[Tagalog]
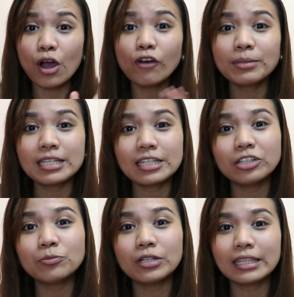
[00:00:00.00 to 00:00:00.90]
off,
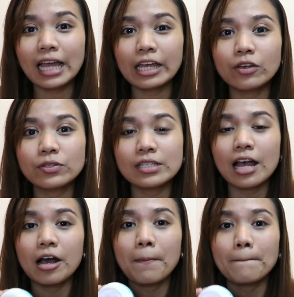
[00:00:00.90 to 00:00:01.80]
mag-start muna tayo
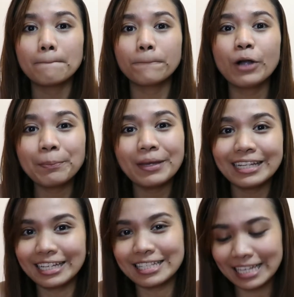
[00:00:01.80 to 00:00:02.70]
sa
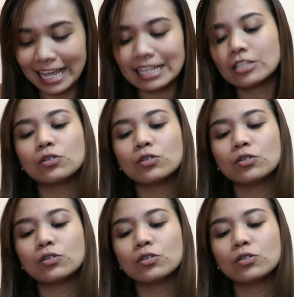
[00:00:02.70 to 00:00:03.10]
prepping ng skin.